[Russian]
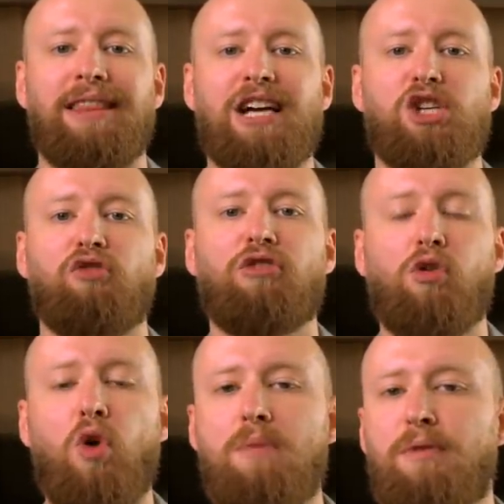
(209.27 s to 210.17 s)
Так что в
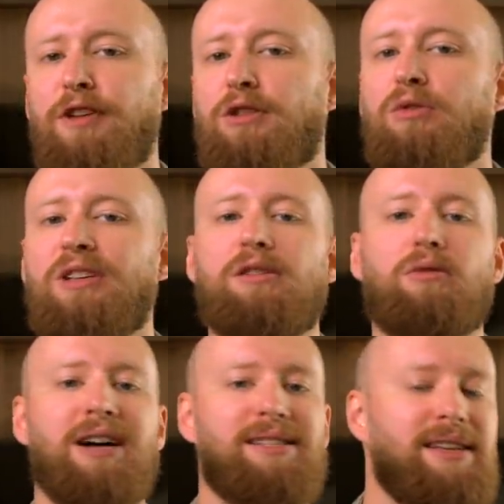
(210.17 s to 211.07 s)
какой бы вы трудной
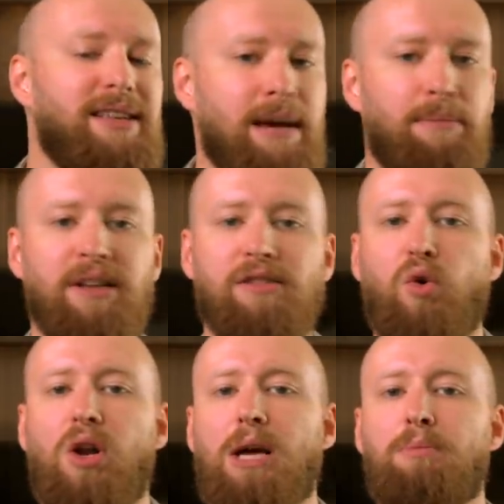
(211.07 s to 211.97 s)
ситуации не были,
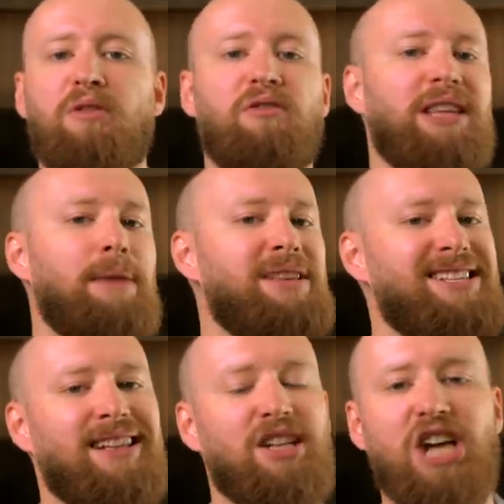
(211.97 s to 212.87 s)
сколько бы вы там не
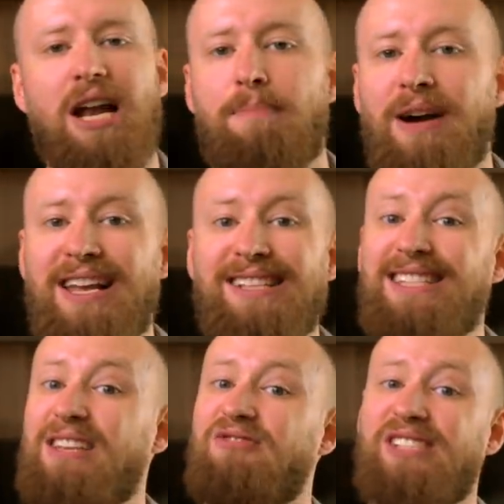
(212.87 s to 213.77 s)
задолжали по
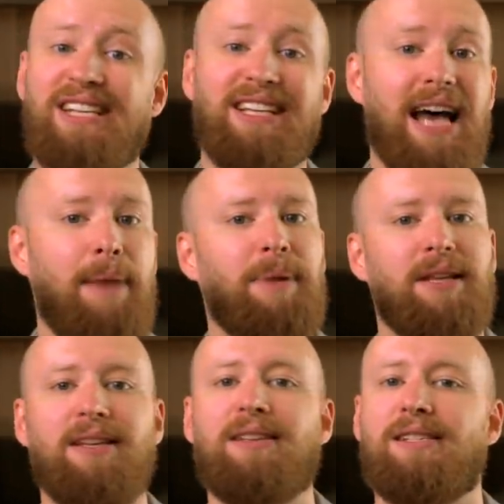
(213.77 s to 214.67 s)
кредитам, всегда
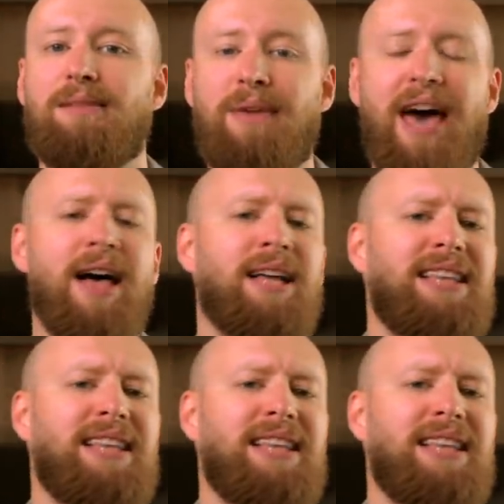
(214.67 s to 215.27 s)
платите себе.